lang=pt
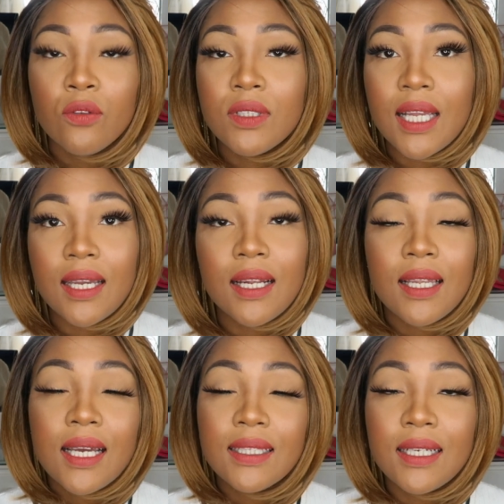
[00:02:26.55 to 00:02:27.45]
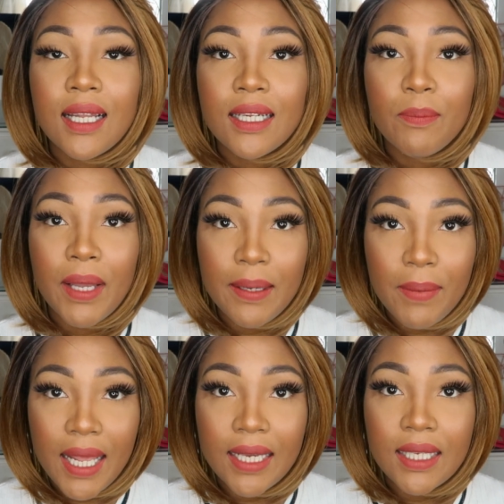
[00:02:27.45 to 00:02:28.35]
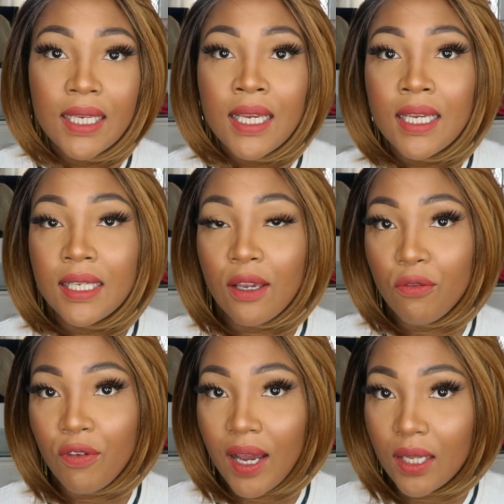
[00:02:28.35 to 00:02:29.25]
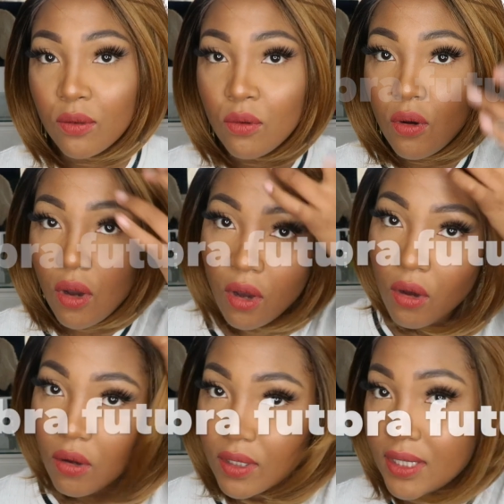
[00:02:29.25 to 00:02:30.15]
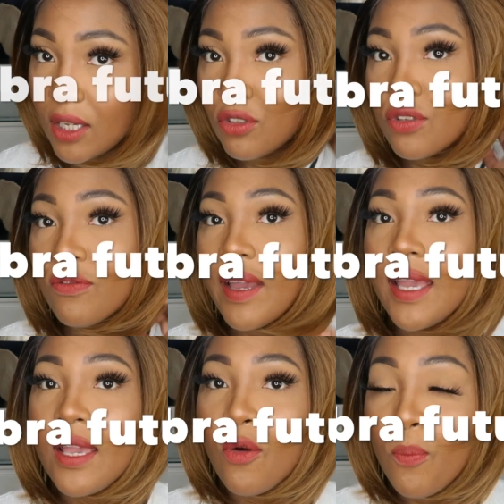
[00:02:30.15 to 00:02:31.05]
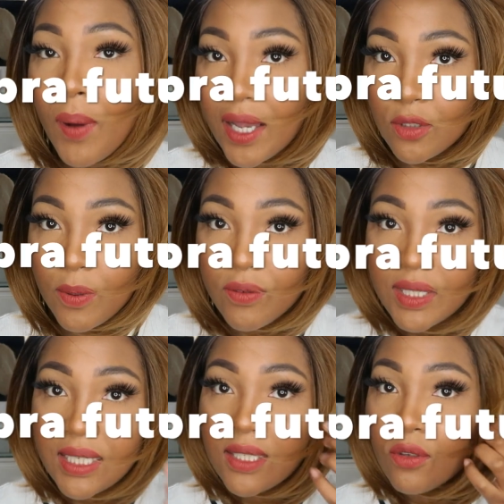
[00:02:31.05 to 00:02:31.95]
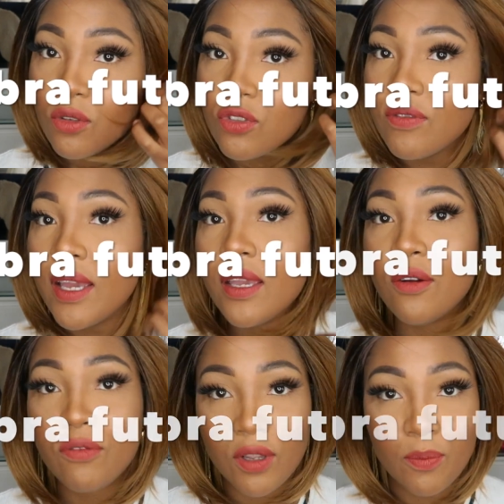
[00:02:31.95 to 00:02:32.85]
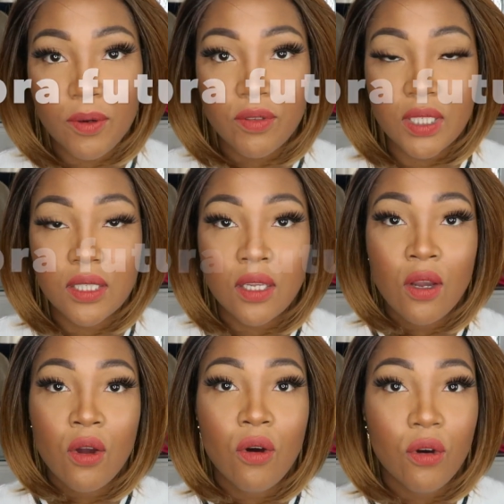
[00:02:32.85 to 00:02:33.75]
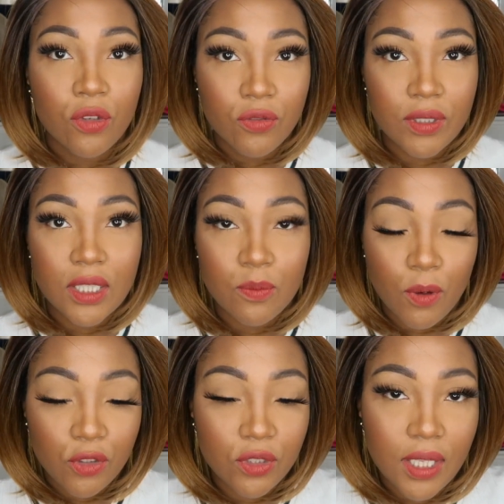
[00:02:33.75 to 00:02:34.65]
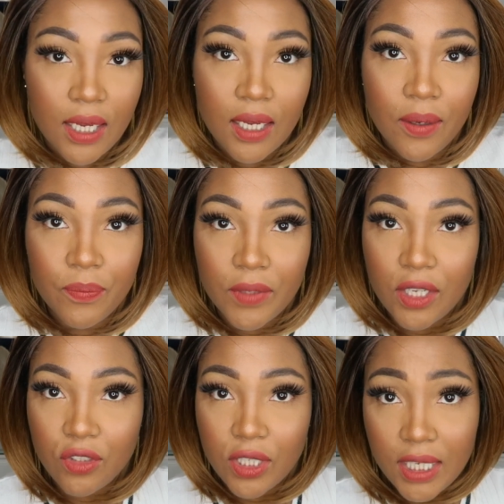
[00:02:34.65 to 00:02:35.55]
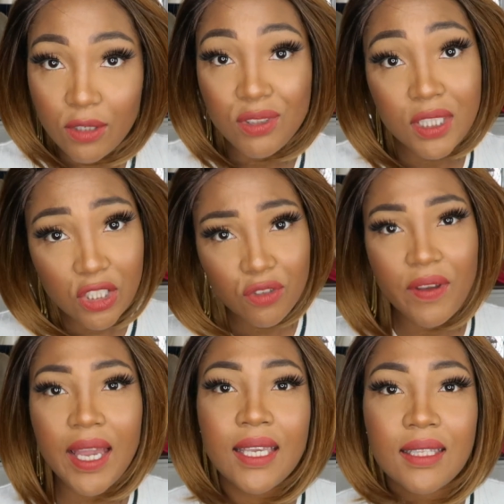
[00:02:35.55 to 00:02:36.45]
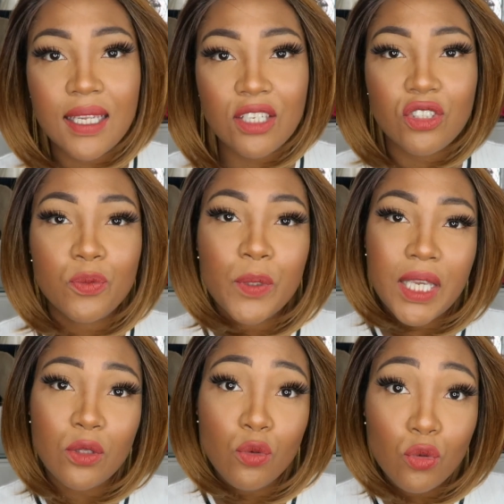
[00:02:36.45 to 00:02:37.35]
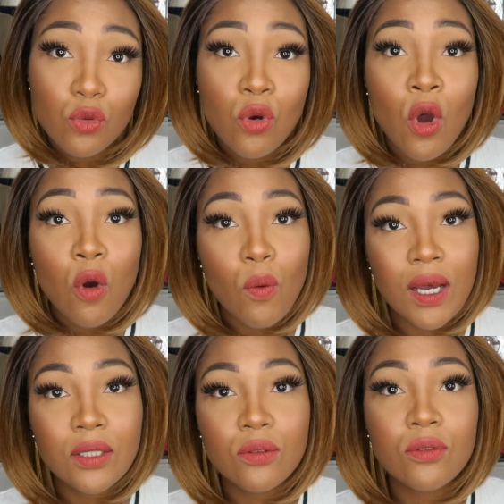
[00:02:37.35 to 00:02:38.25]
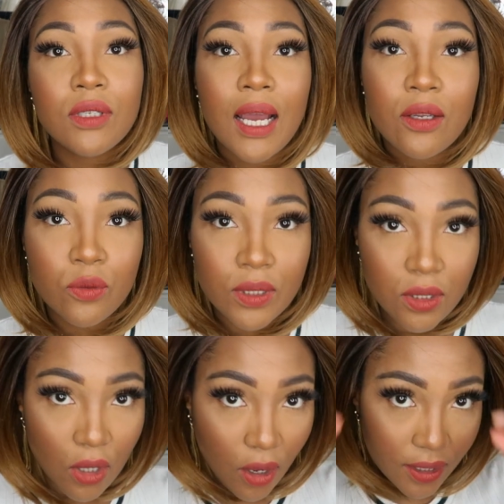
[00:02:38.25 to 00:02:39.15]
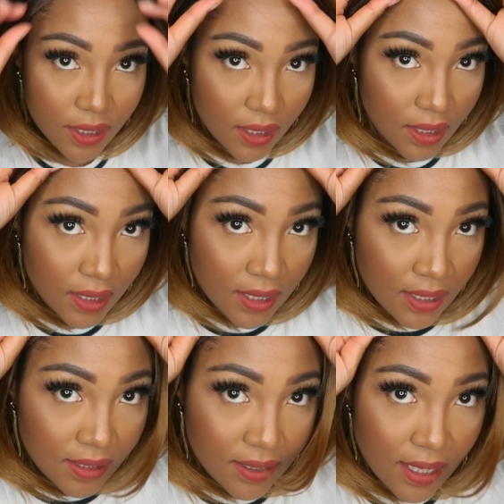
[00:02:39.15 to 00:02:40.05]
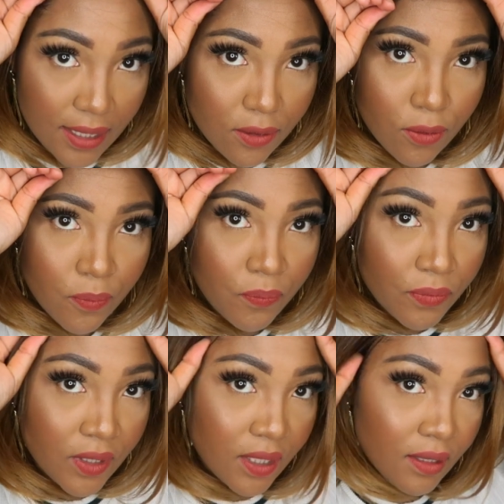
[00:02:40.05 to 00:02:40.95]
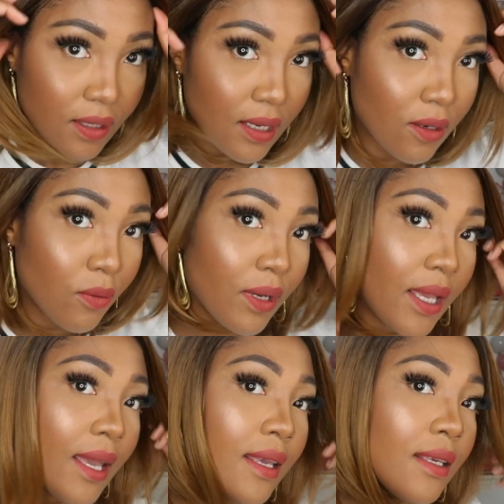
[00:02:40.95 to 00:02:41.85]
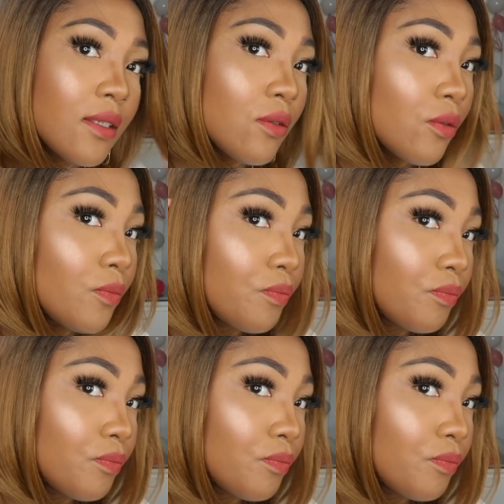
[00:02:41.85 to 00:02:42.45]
No Instagram lá, underline Belly Black, que eu falo, ó, se eu tiver, eu passo pra vocês, se eu não tiver, eu falo pra vocês onde vocês podem estar adquirindo, se tiver ainda, né, gente? Porque tudo quanto durar o estoque, certo? Então, é isso.